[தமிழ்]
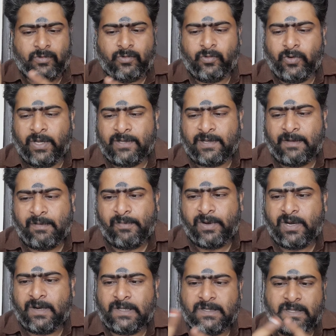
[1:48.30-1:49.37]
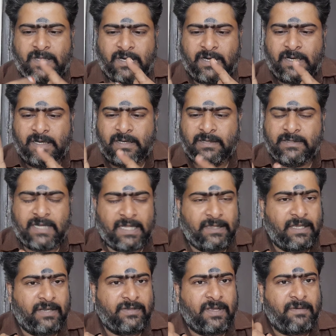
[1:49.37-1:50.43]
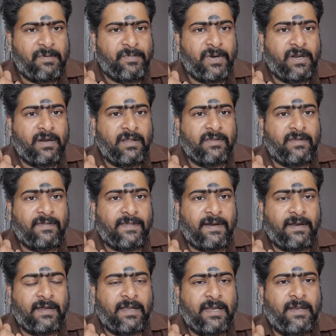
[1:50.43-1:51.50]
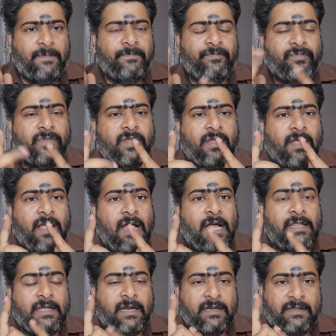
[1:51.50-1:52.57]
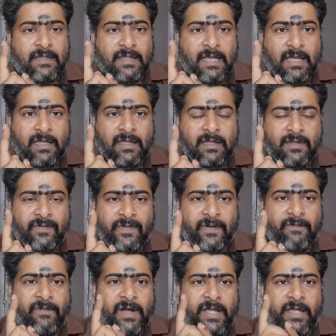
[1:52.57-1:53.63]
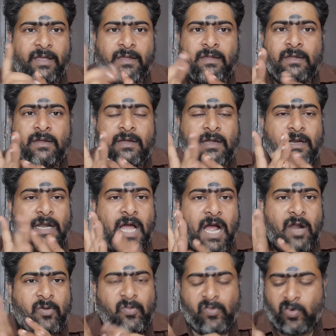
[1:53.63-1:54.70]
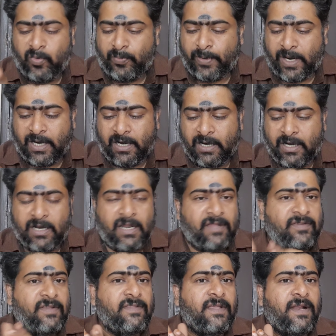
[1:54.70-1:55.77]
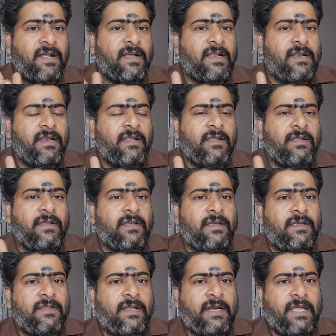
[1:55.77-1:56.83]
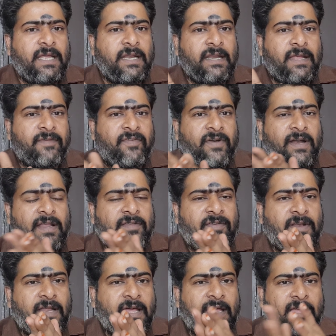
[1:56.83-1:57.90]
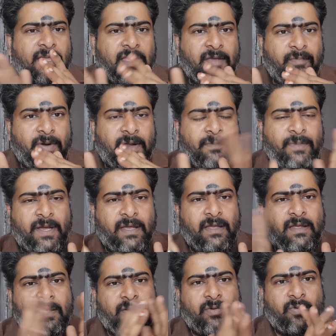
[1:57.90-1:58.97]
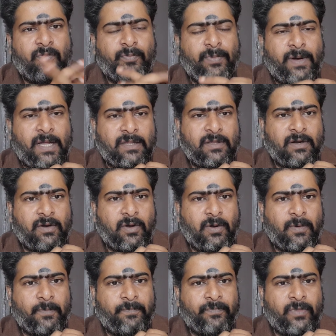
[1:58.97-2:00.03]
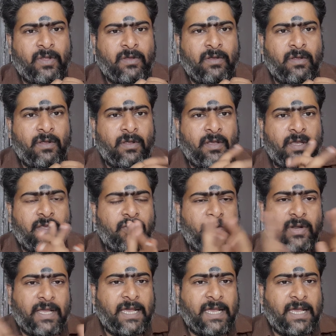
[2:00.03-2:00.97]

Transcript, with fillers: சூரிய சாபம் பெற்ற நட்சத்திரங்கள் சந்திர சாபம் பெற்ற நட்சத்திரங்கள் அதுக்கடுத்ததாக செவ்வாய் நாலு மூணு பன்னெண்டு நட்சத்திரங்கள் இந்த டிஎன்ஏ அஸ்ட்ராலஜியில் இப்போ நம்ம பார்த்துருக்கோம் இதோட